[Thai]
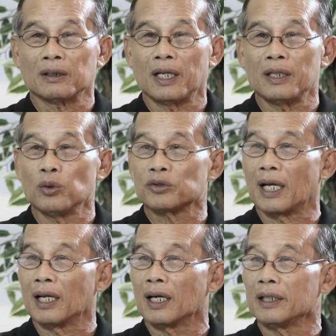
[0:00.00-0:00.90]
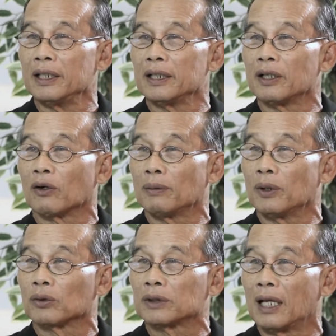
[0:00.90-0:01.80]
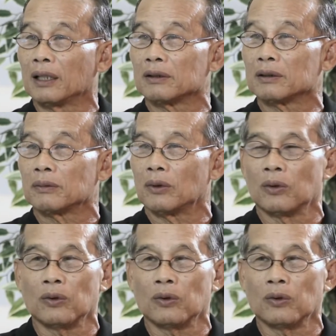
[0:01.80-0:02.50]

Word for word: ได้ดูสารคดีเกี่ยวกับพระองค์ท่านโอ้โห